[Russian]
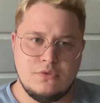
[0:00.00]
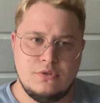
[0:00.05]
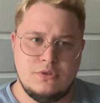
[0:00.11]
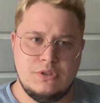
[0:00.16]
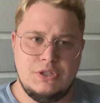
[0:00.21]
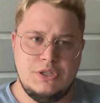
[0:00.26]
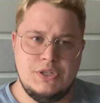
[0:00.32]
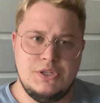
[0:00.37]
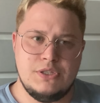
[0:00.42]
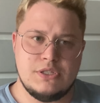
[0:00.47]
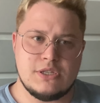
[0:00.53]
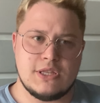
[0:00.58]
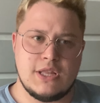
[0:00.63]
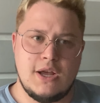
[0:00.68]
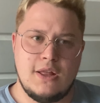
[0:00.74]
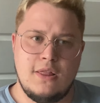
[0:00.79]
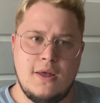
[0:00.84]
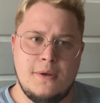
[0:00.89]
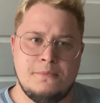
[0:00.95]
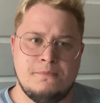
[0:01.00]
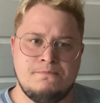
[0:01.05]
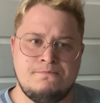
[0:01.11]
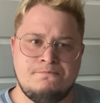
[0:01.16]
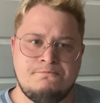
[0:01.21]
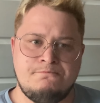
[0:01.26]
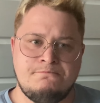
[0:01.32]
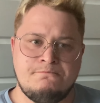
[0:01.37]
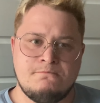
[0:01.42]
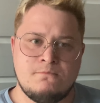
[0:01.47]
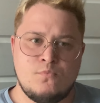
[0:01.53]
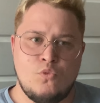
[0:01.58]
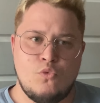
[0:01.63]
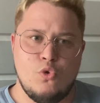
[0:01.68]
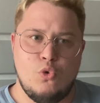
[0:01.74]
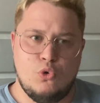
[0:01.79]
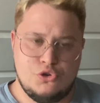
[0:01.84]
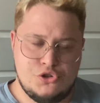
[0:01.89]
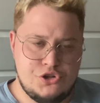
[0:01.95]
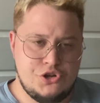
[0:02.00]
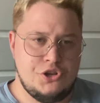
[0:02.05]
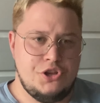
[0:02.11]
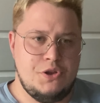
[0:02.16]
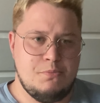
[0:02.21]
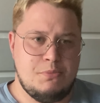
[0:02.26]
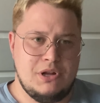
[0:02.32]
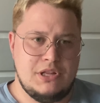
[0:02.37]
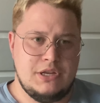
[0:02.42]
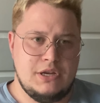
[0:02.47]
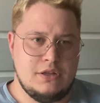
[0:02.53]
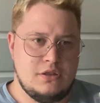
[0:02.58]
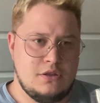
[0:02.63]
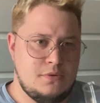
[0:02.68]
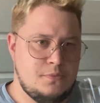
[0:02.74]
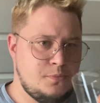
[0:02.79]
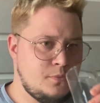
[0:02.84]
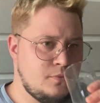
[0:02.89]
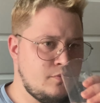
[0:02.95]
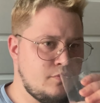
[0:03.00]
И стало очень непонятно.